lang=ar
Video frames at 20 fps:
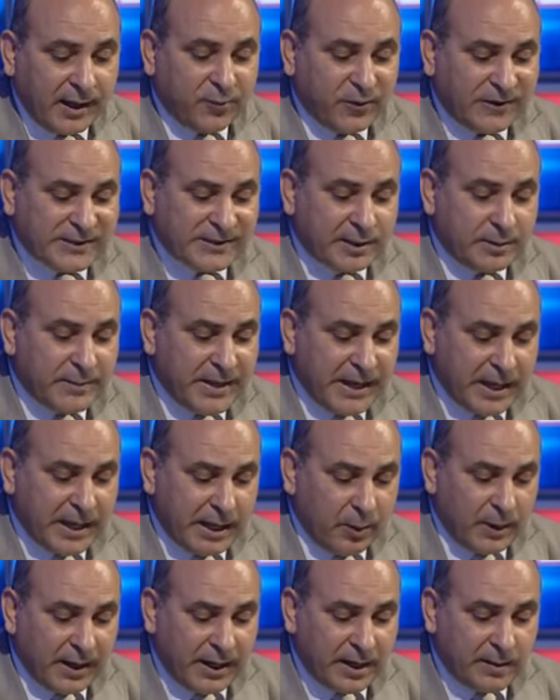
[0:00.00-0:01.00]
الفصل
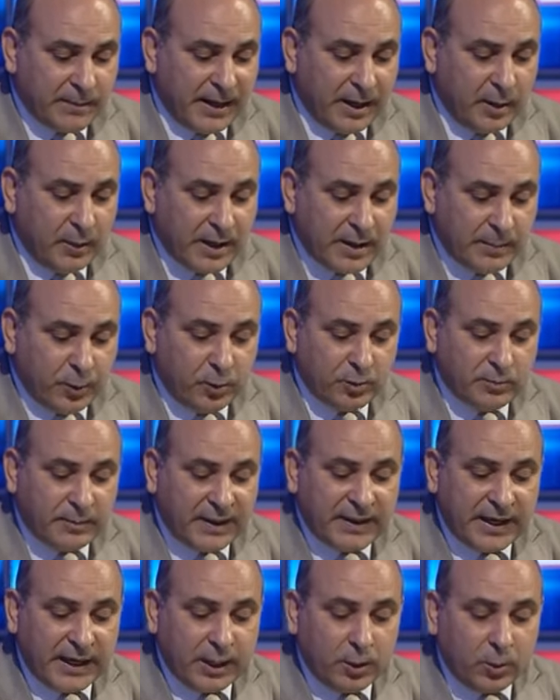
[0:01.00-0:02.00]

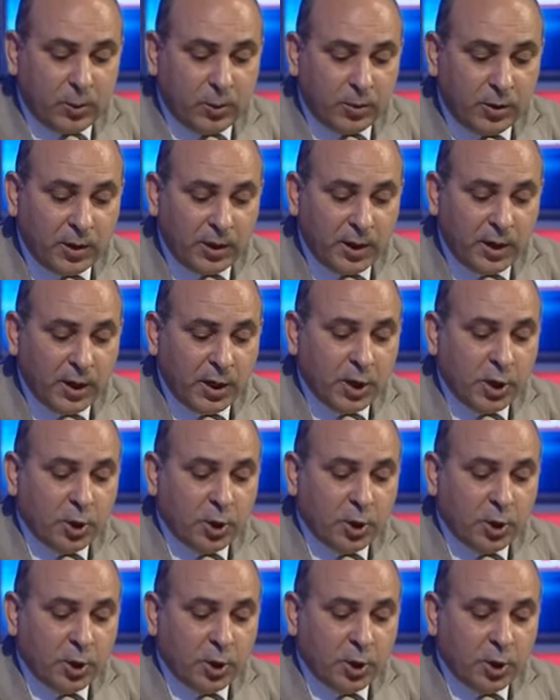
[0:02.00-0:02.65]
144 ماذا يقول